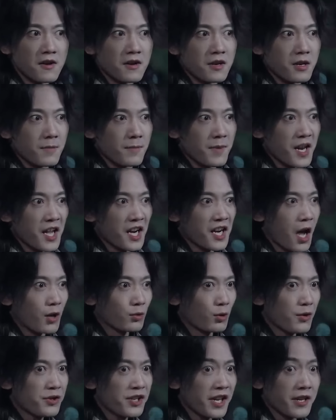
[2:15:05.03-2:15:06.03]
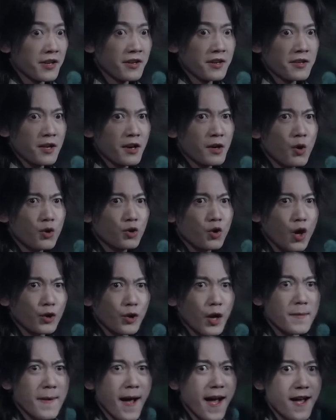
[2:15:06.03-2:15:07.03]
这原本是我的，你居然给
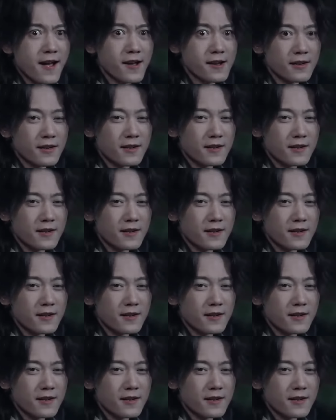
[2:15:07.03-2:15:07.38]
了他！